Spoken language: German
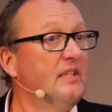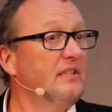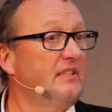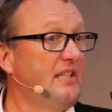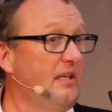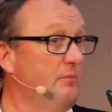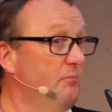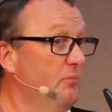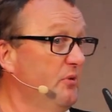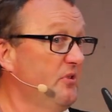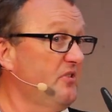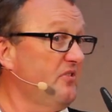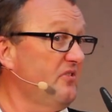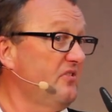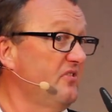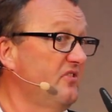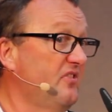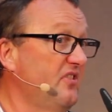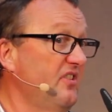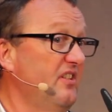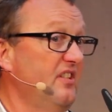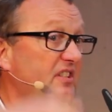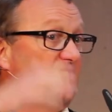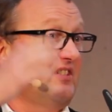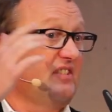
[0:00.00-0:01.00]
dann mussten
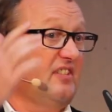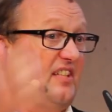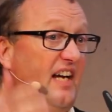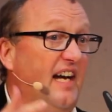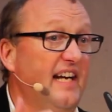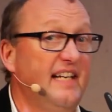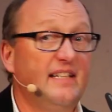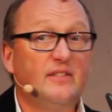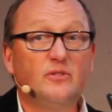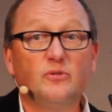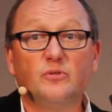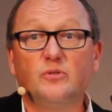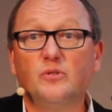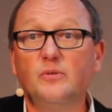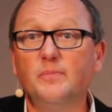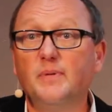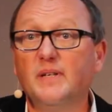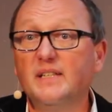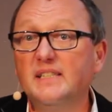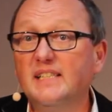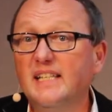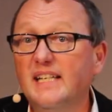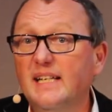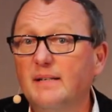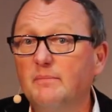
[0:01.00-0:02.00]
sie eine Zeitung
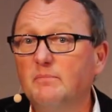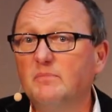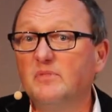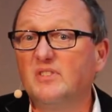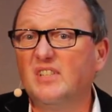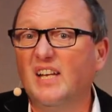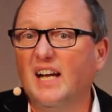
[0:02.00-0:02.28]
übernehmen,